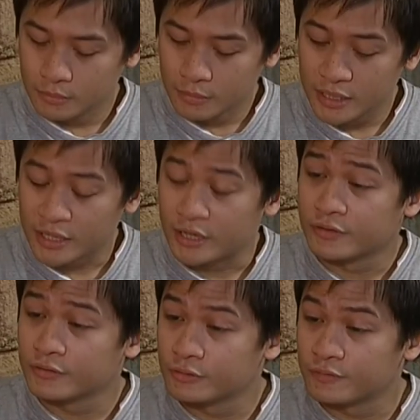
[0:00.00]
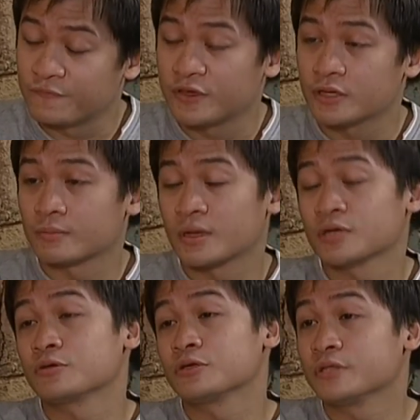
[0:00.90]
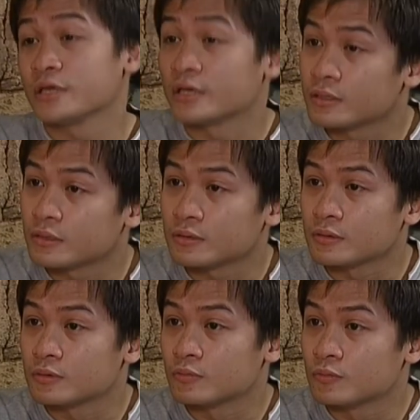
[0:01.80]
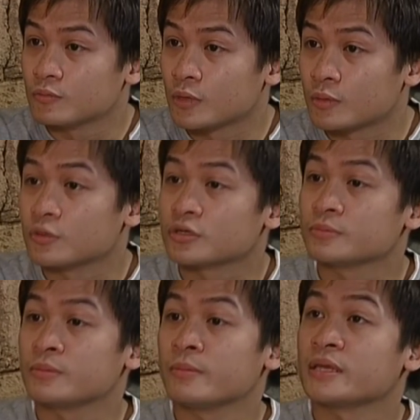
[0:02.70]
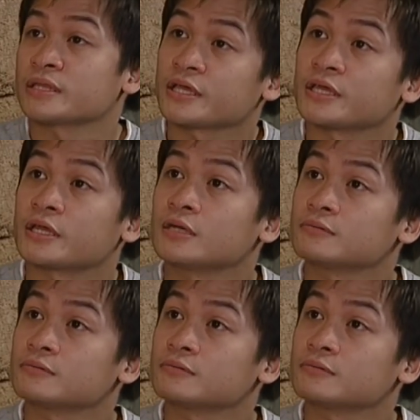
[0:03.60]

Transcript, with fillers: Mara, fake man o hindi, Huwag mong ibibenta yan, ha?